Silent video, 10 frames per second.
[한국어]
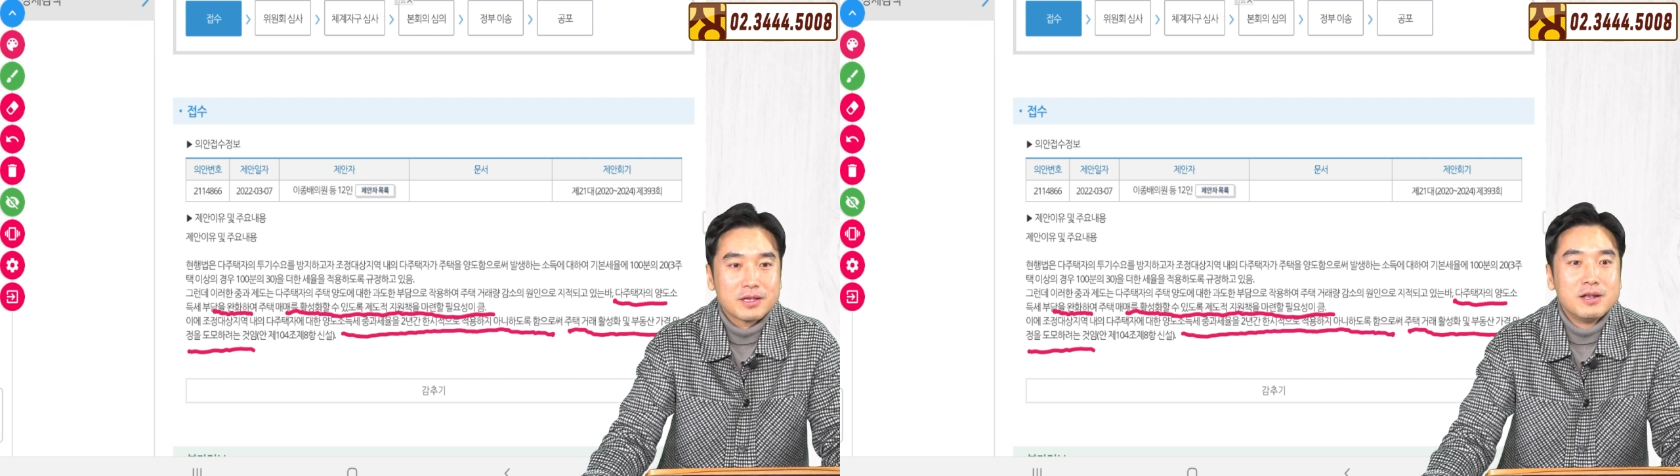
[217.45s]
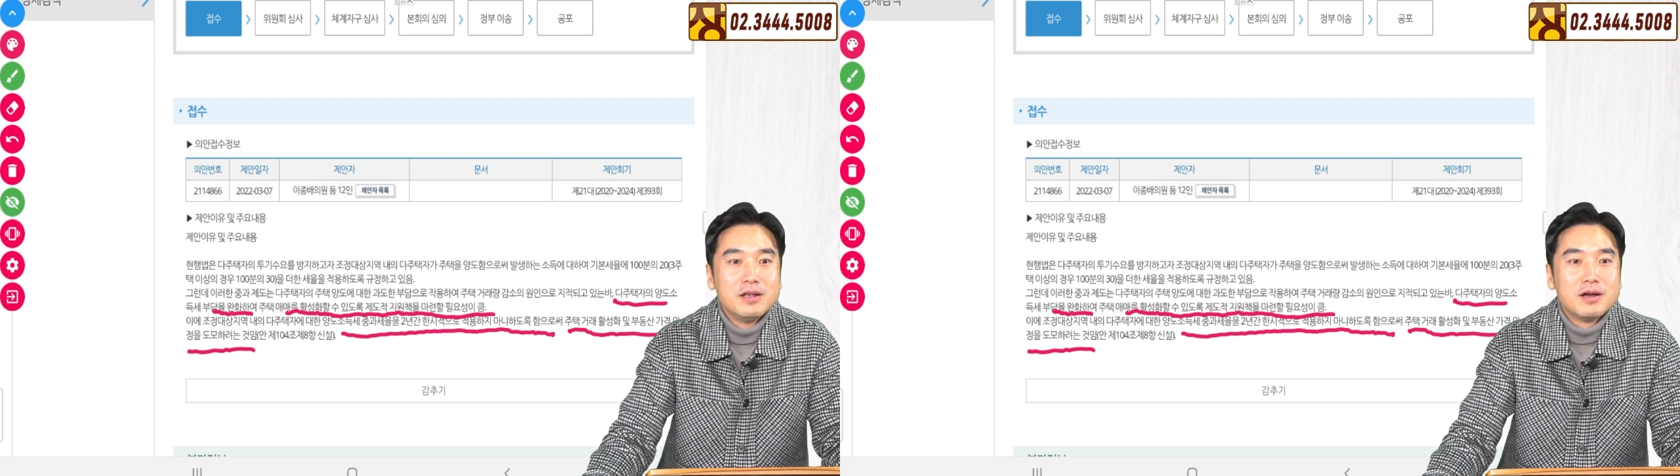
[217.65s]

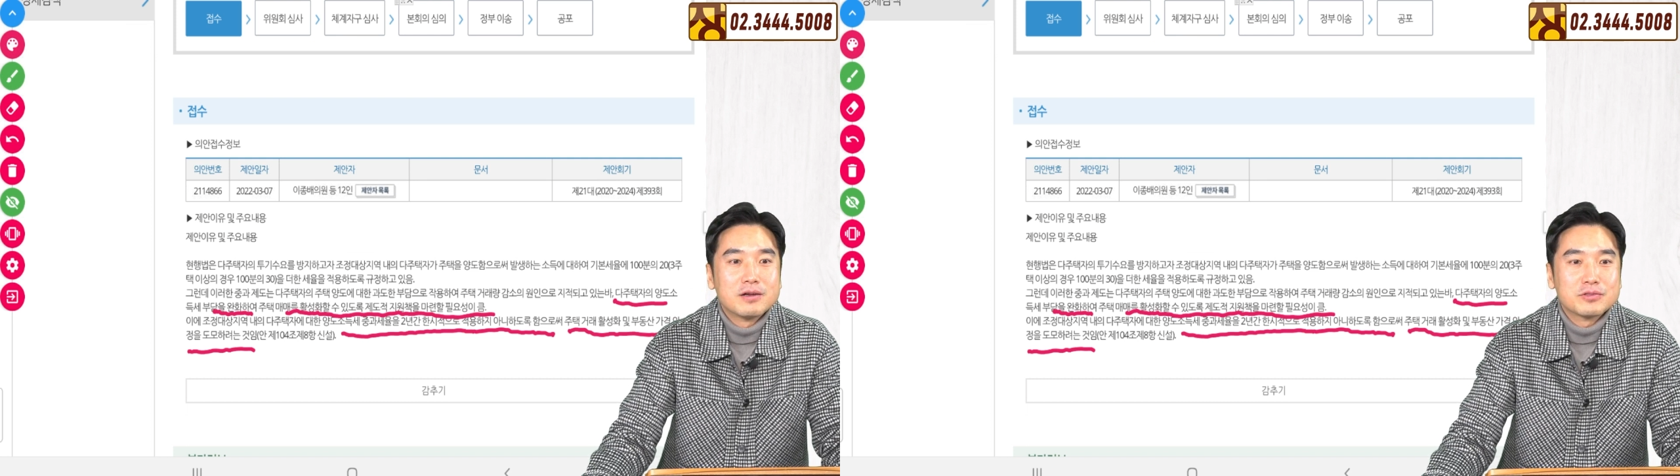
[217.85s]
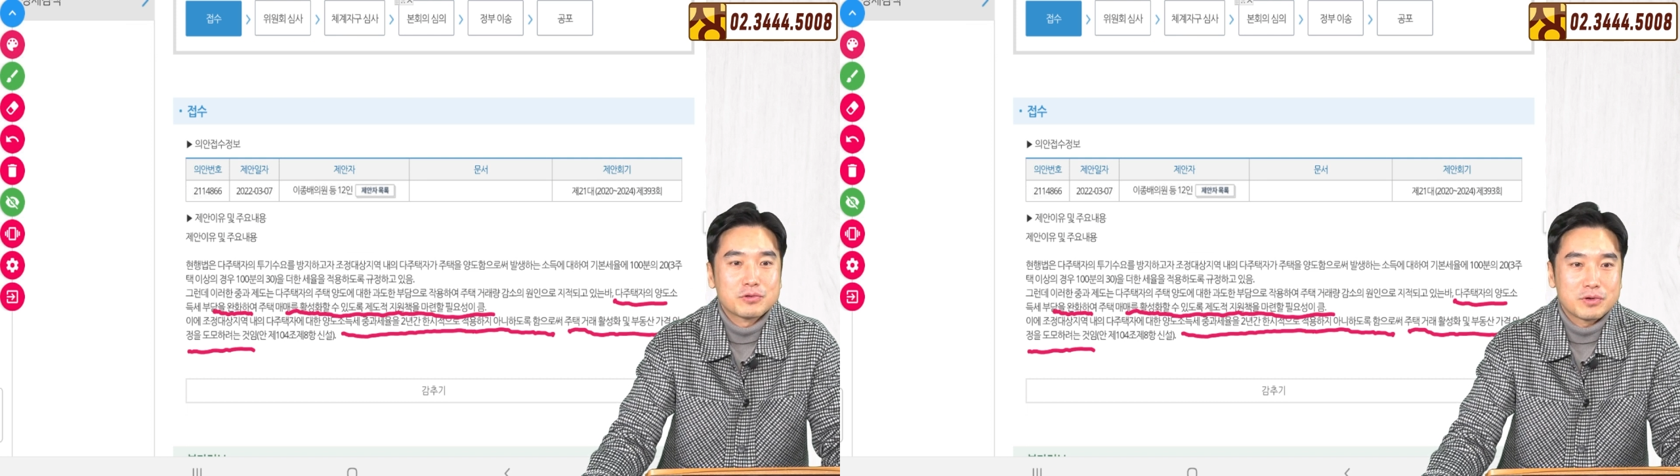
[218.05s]

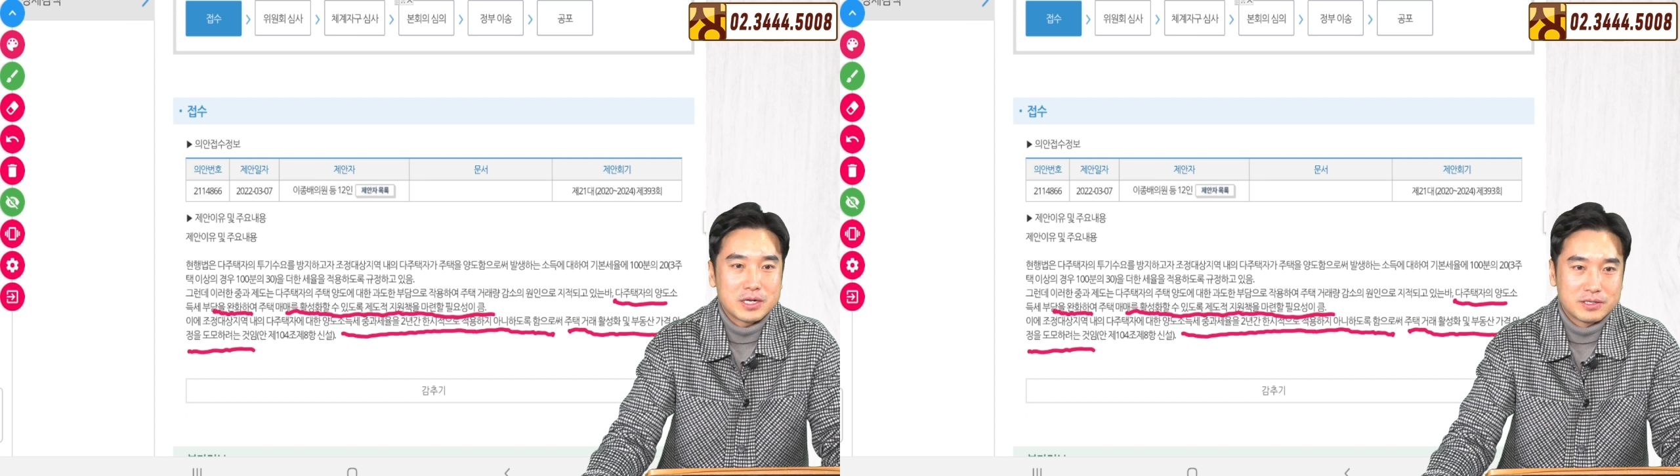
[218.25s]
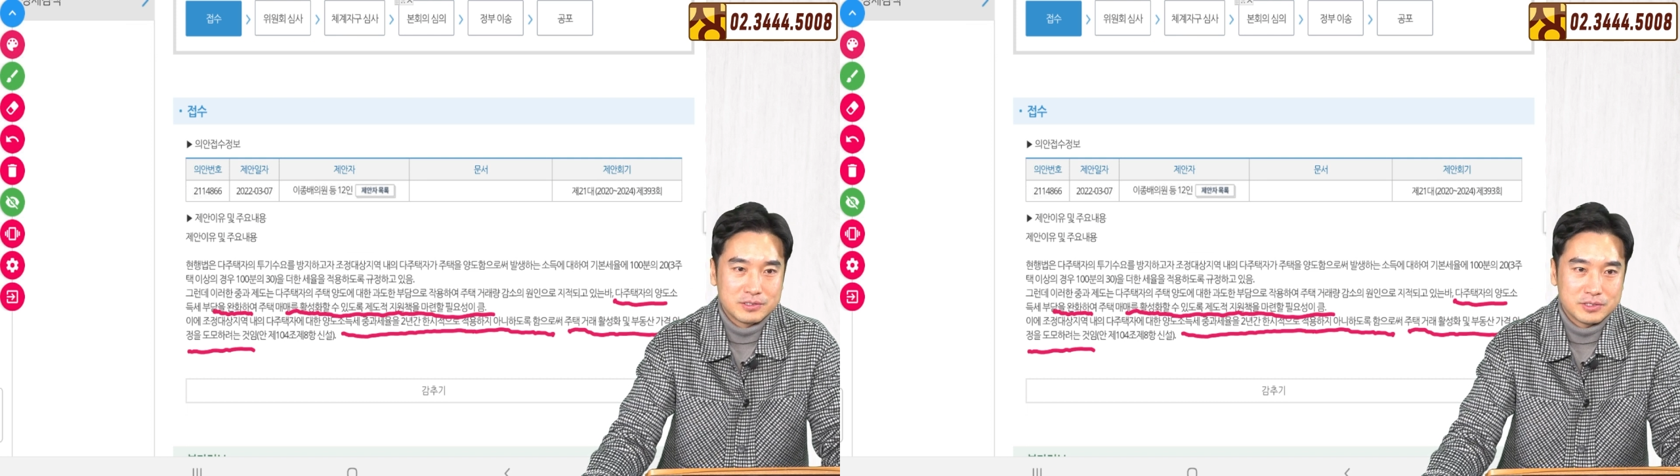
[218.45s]
1년으로
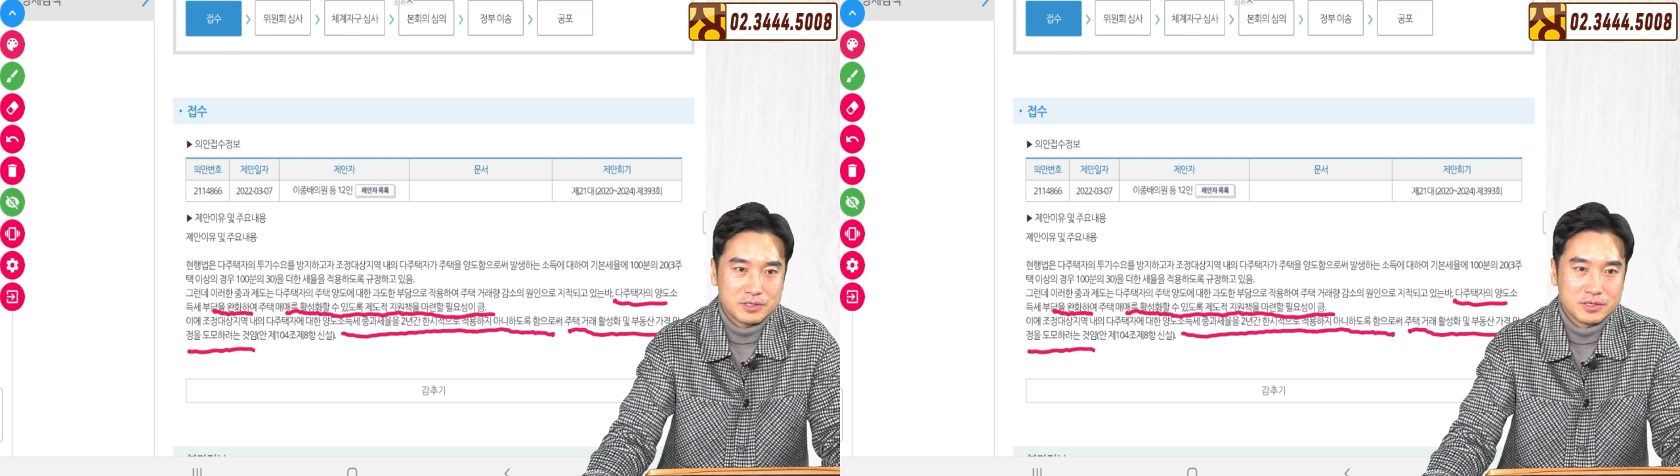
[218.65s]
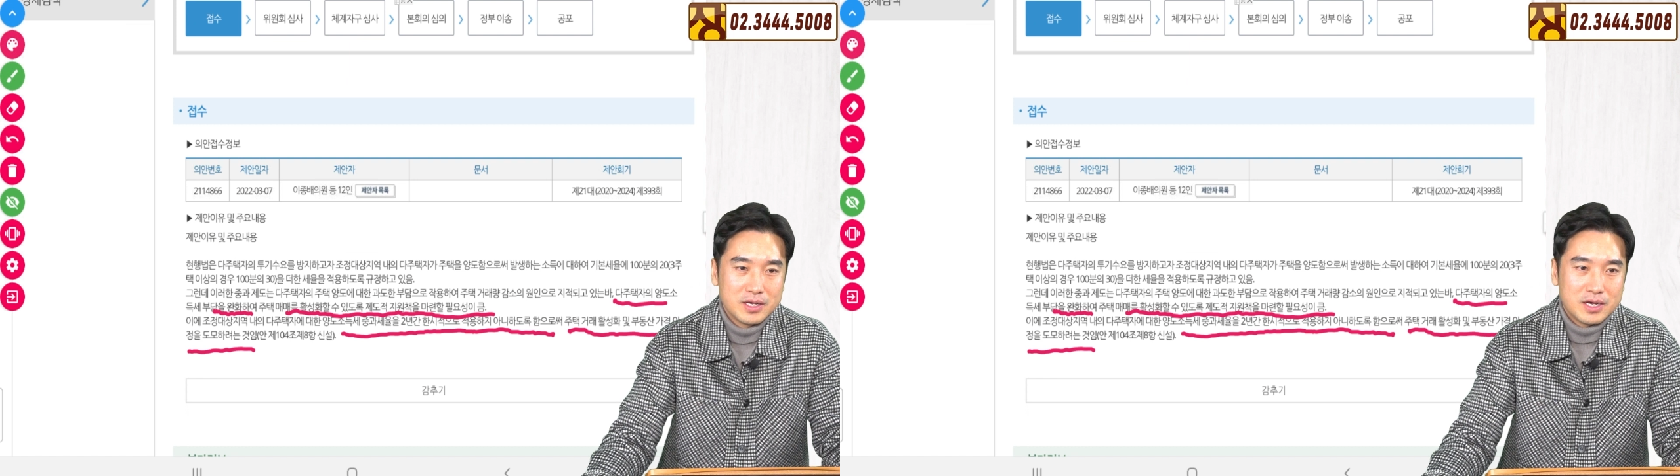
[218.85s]

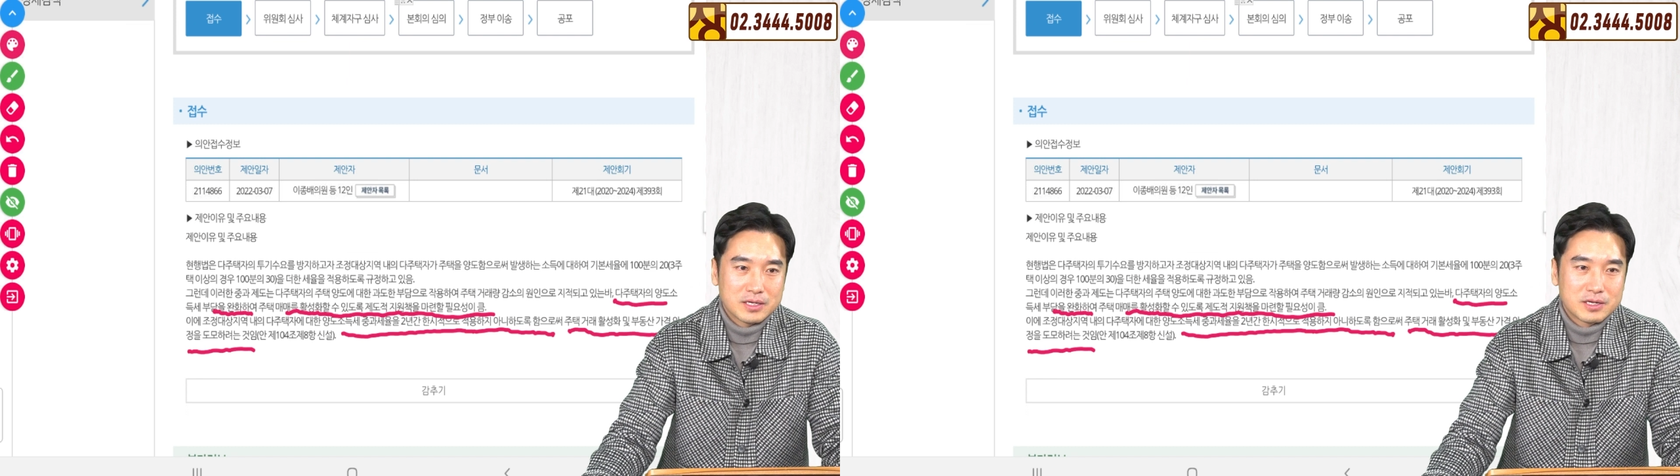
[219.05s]
갈듯이요 아,